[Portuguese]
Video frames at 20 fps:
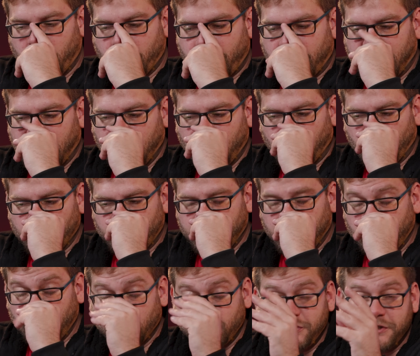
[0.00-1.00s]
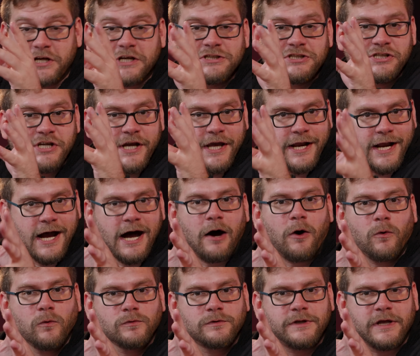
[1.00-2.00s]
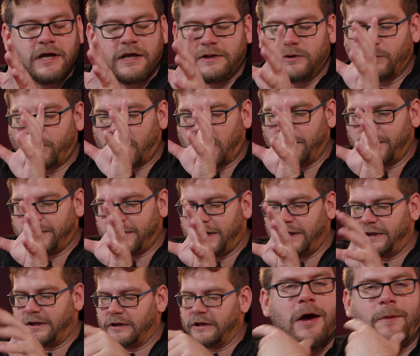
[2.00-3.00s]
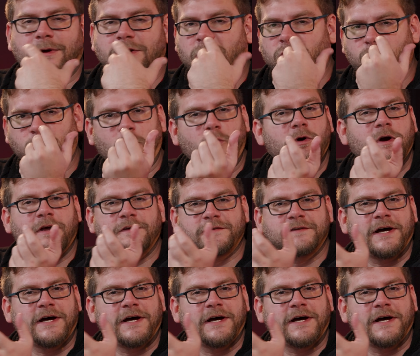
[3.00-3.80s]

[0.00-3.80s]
Por falar em bom senso, dica geral, tá? No Prime Day, que é uma das poucas